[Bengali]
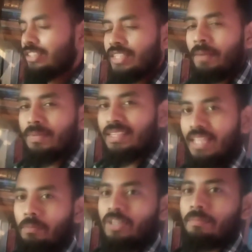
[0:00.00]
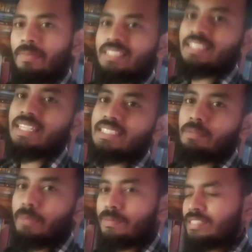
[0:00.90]
টাইমটাতে বইটা বেছে নিয়েছিলাম
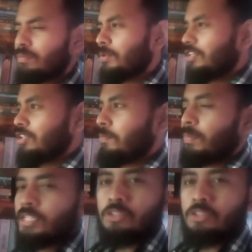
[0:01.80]
ভেবেছিলাম বইটা হয়তো আমি পাঁচ